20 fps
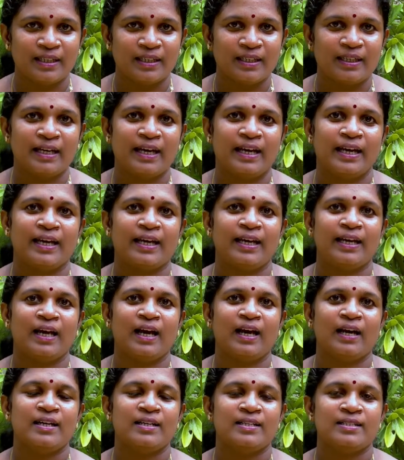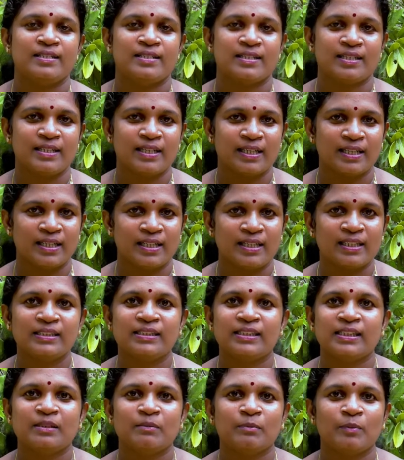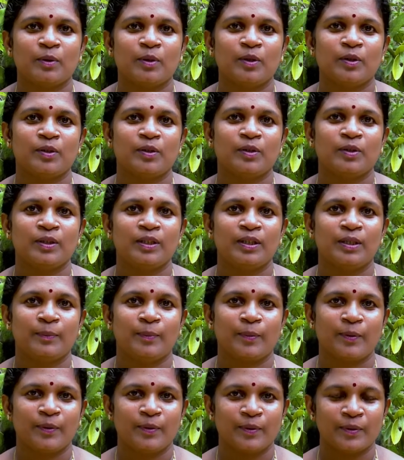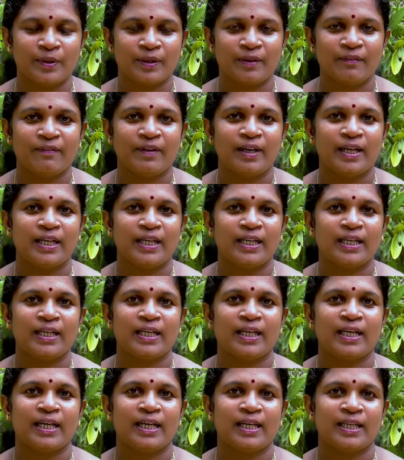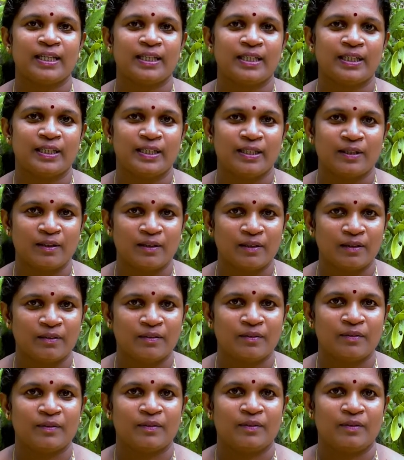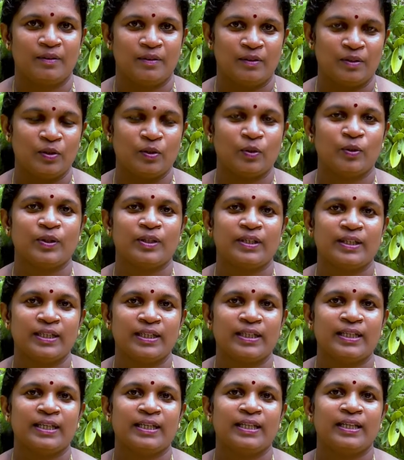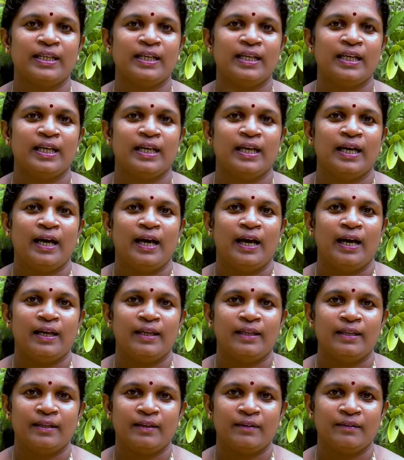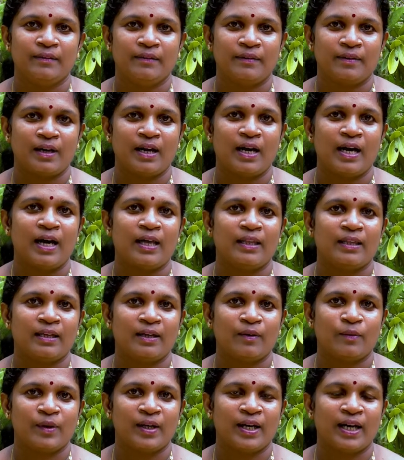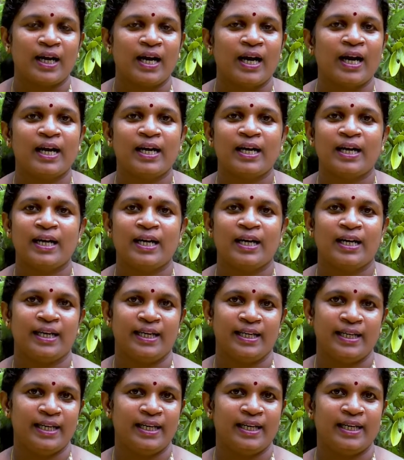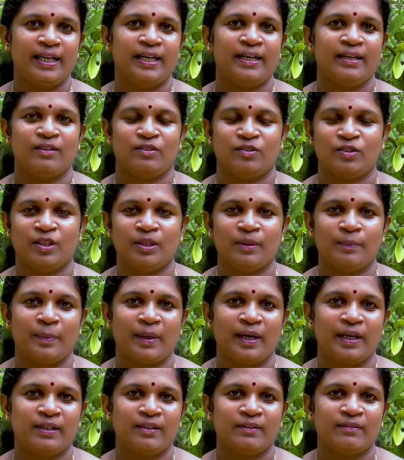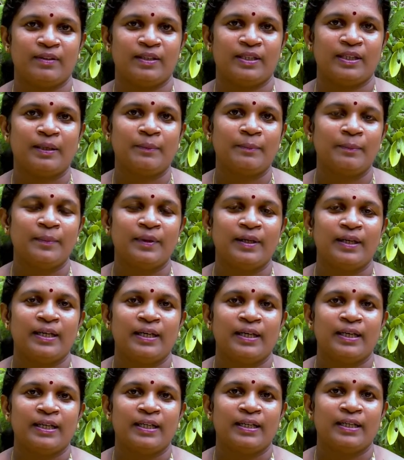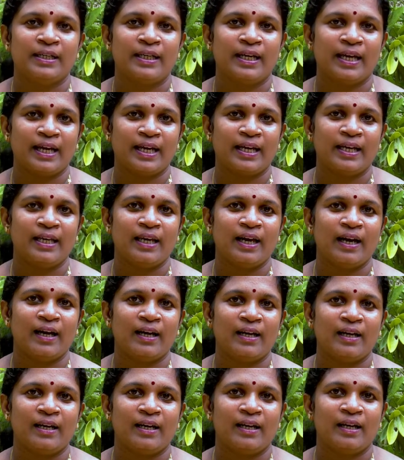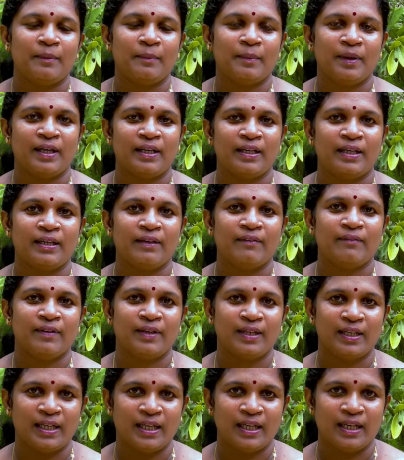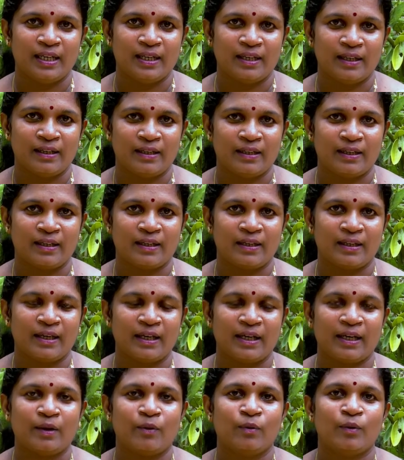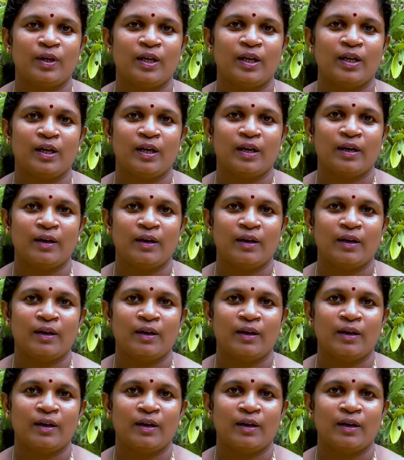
இன்றைக்கு நாங்கள் சென்ற நிகழ்ச்சியின் பொழுது இந்த பொடுகு எவ்வாறு எங்களுக்கு தோன்றுகின்றது அது கா அதற்குரிய காரணங்கள் என்னென்ன என்று சொல்லி பார்த்து வந்தோம் இன்றைக்கி நாங்கள் இந்த மாதிரி வீட்டில் கிடைக்கக்கூடிய